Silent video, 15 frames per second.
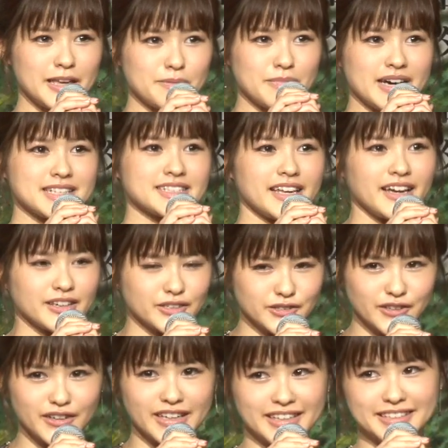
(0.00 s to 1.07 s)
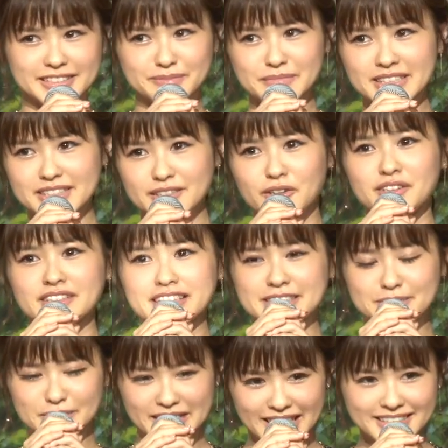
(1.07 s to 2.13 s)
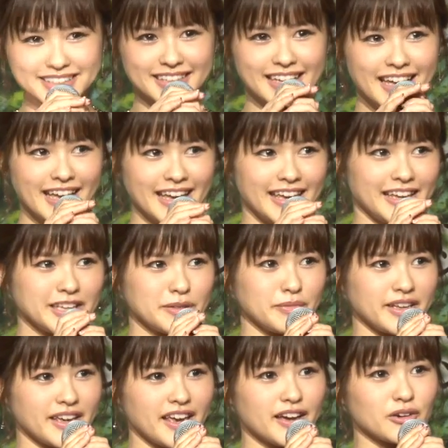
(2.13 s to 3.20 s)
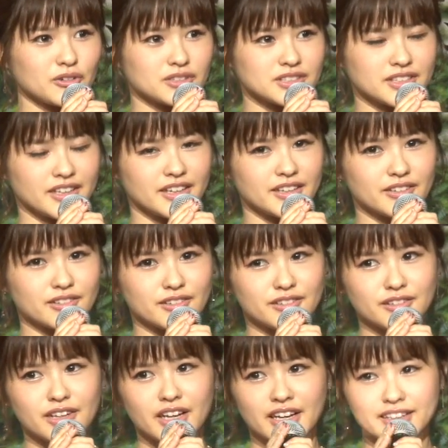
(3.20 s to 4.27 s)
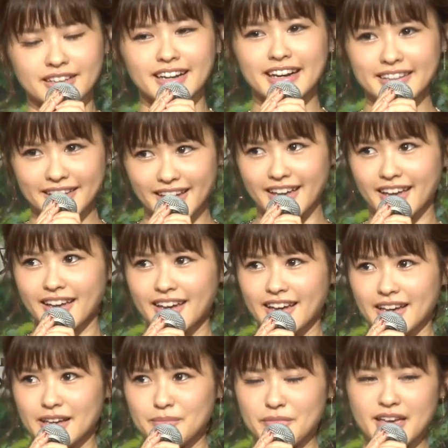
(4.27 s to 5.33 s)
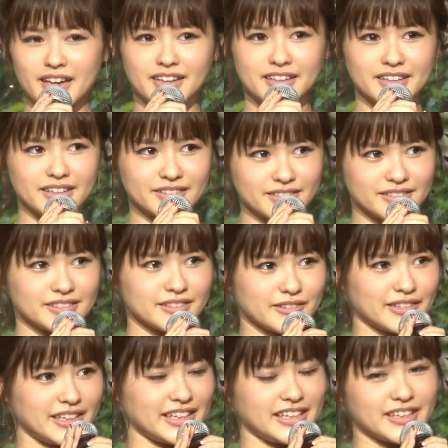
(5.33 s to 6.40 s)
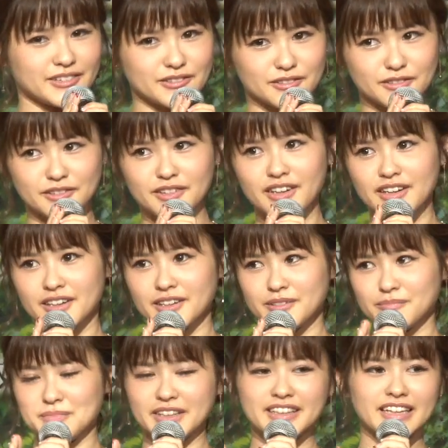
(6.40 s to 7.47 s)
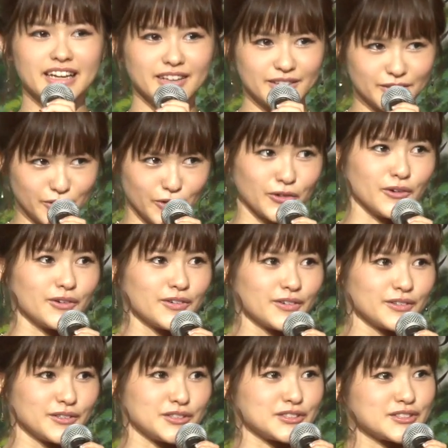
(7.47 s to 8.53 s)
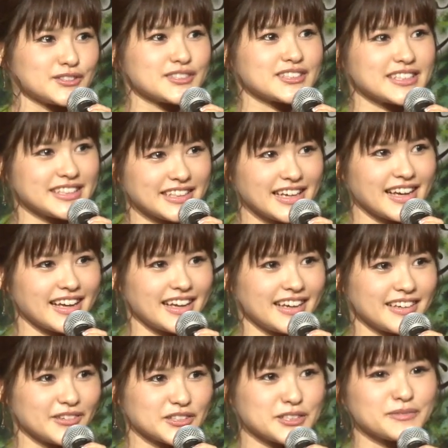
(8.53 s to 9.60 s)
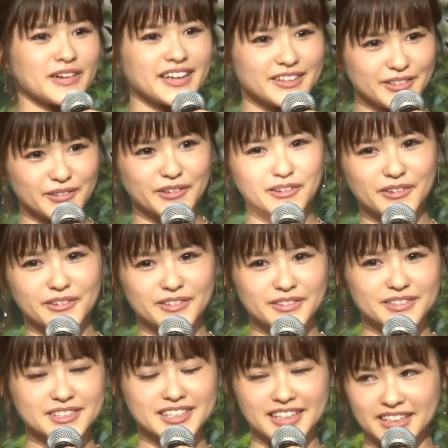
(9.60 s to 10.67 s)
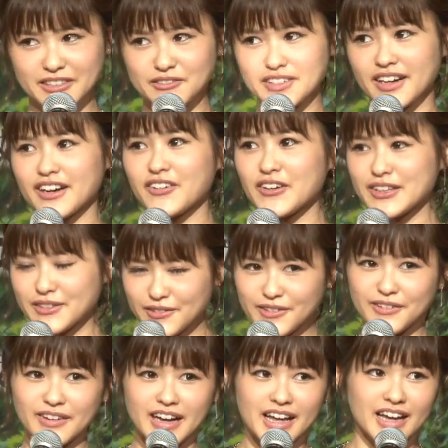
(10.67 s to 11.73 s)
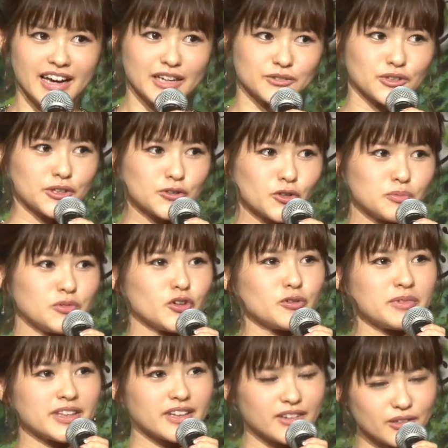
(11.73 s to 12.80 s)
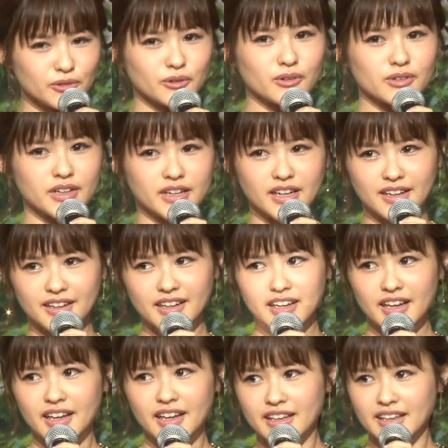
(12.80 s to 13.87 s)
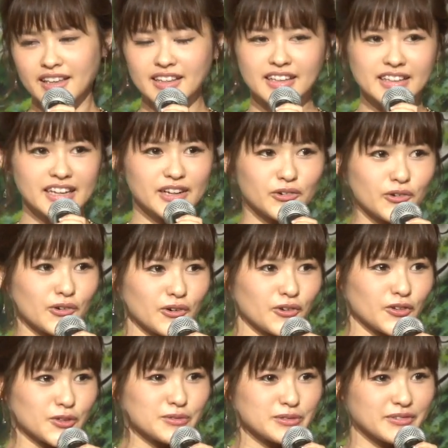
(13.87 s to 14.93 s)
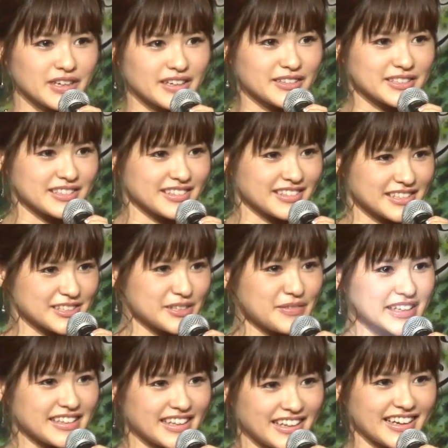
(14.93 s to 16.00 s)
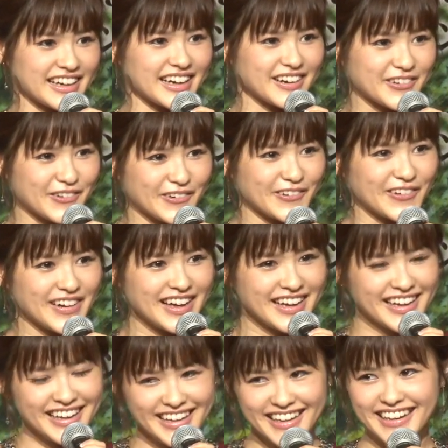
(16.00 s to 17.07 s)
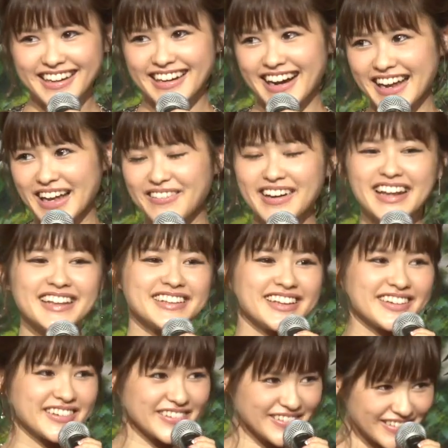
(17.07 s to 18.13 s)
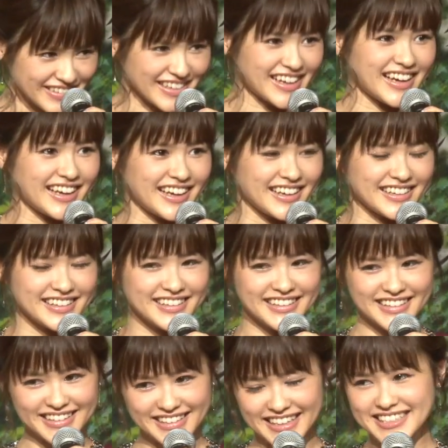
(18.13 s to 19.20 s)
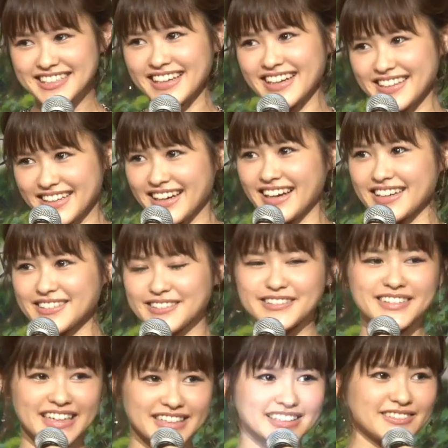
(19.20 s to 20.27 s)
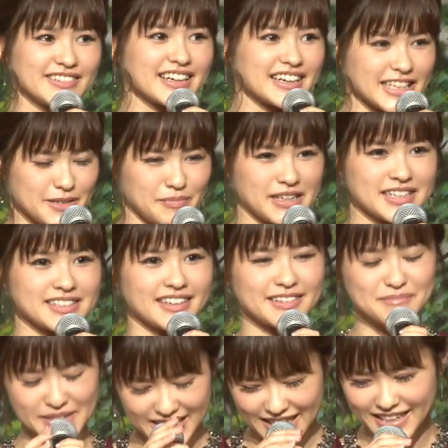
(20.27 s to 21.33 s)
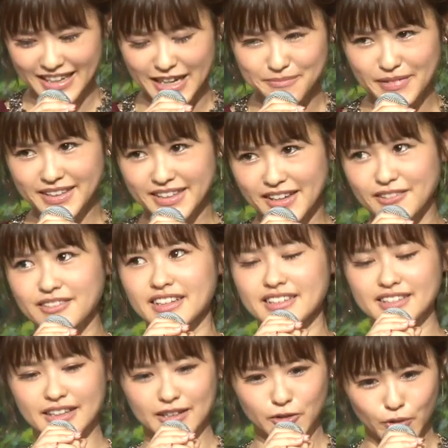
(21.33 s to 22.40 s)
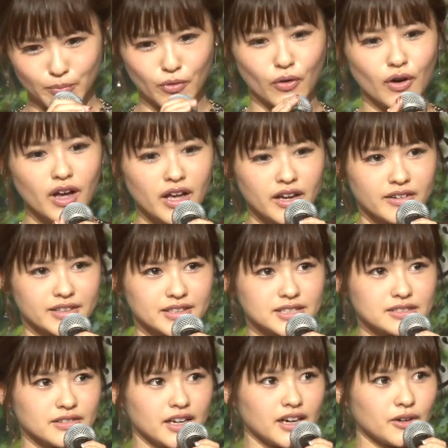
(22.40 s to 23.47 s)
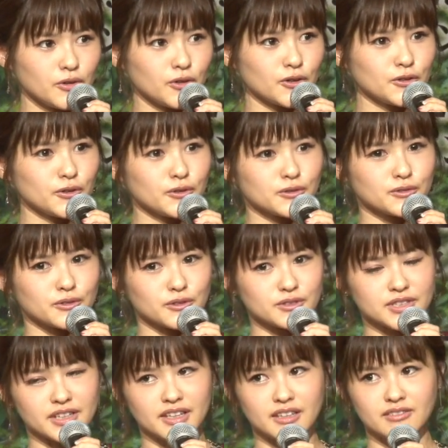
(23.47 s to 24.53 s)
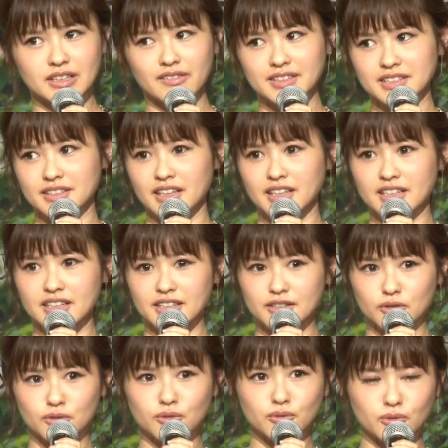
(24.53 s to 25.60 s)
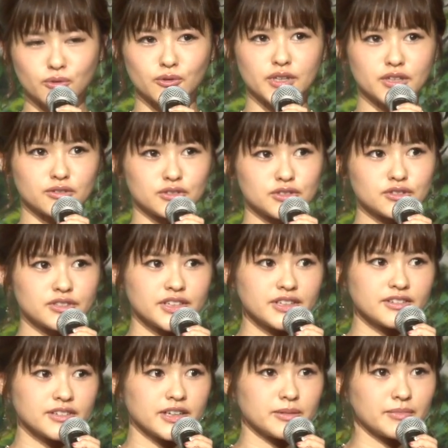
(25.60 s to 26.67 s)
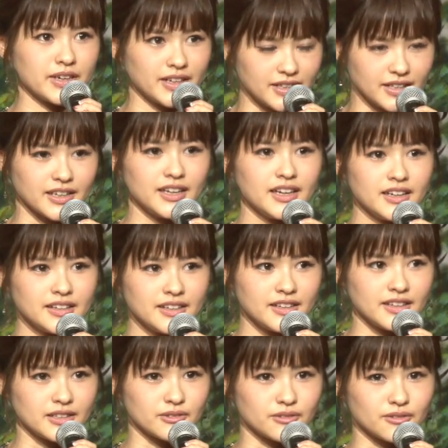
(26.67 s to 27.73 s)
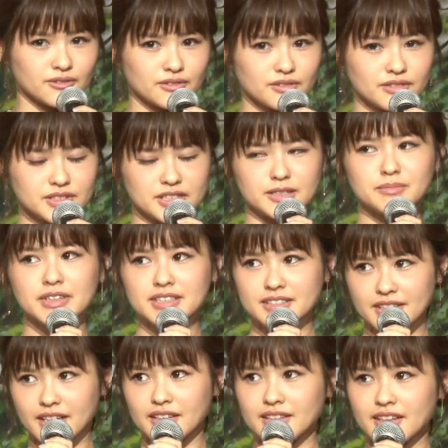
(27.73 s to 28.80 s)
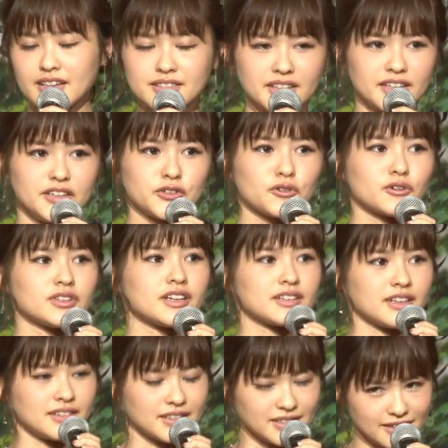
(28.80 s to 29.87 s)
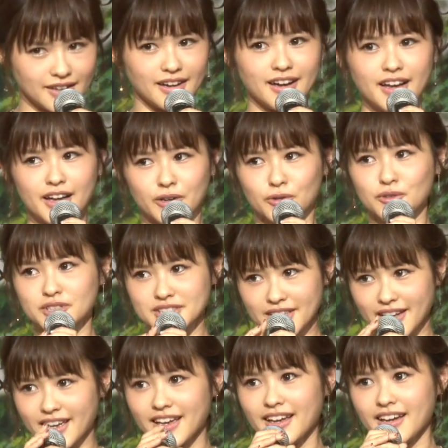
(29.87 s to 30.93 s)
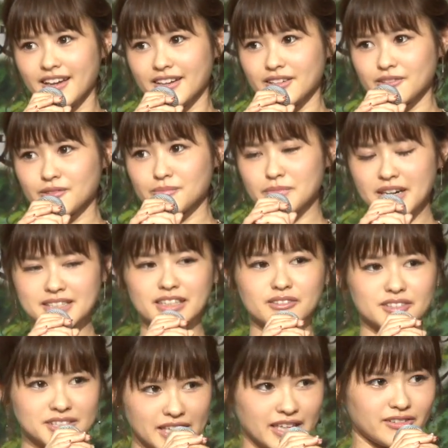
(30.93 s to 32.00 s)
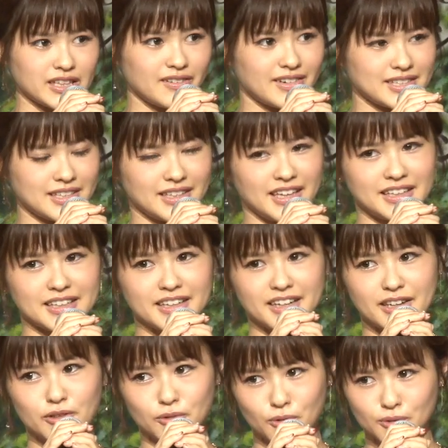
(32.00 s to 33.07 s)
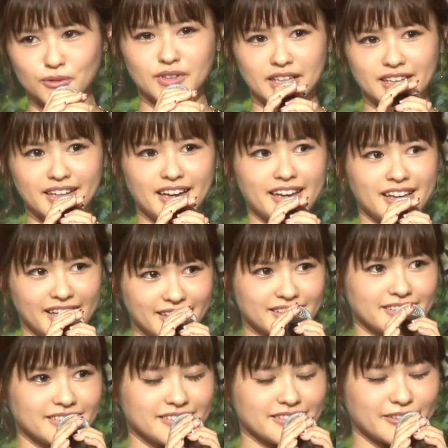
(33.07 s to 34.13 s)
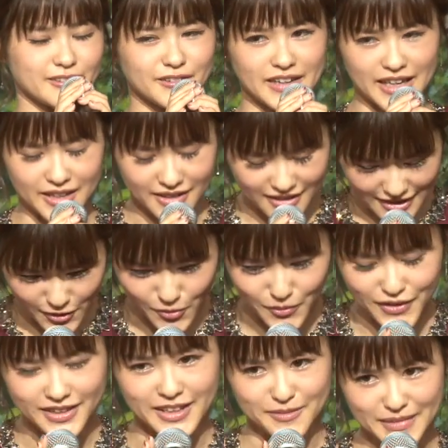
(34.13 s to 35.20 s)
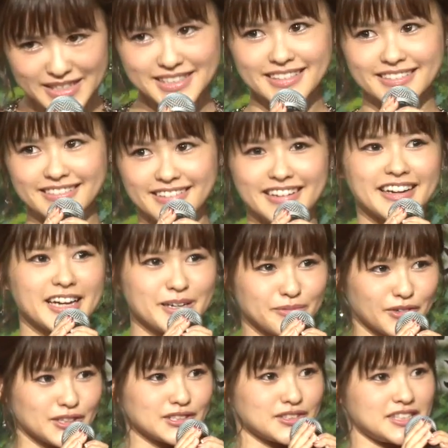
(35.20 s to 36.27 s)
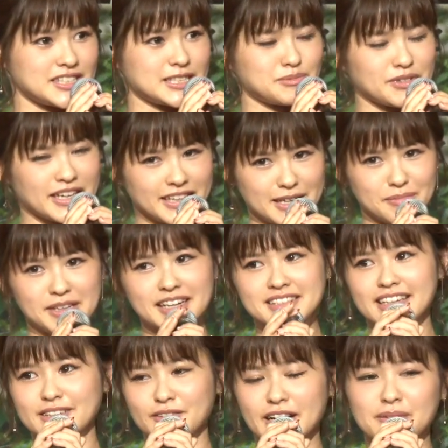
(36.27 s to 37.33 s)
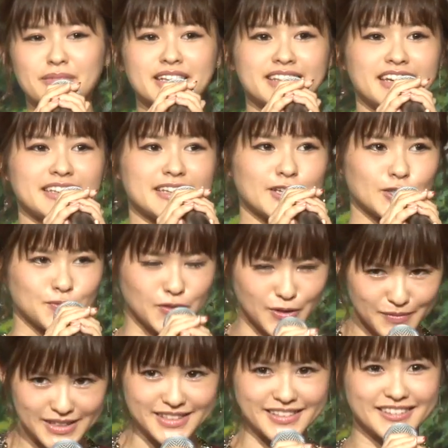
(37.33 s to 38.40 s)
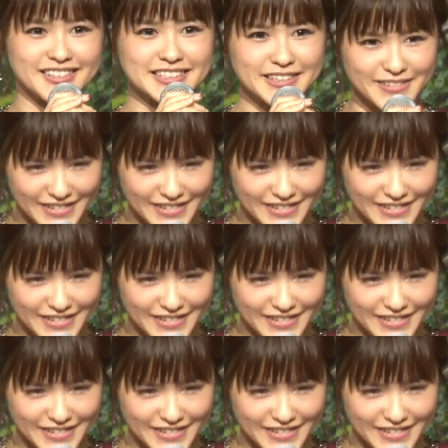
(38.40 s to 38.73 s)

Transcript: えー、マーサ役を演じます今夏美です、えー、日々稽古していく中でメアリー役コリン役のみんなとの純粋なお芝居と素敵な歌声とあと瞳を見てるとなんか汚い心の部分が全てなんかこう現れていくような癒された空間の中で皆さんみんなで頑張っているんですけれども私は「ホールドオンというさっき歌わせていただいた曲を約10年ぐらい前に、えっと、知りまして大好きな曲だったんですがこうしてマーサとして歌わせていただけることに大変光栄に思っていますこれからも初日に向けて皆さんと頑張っていきたいと思いますよろし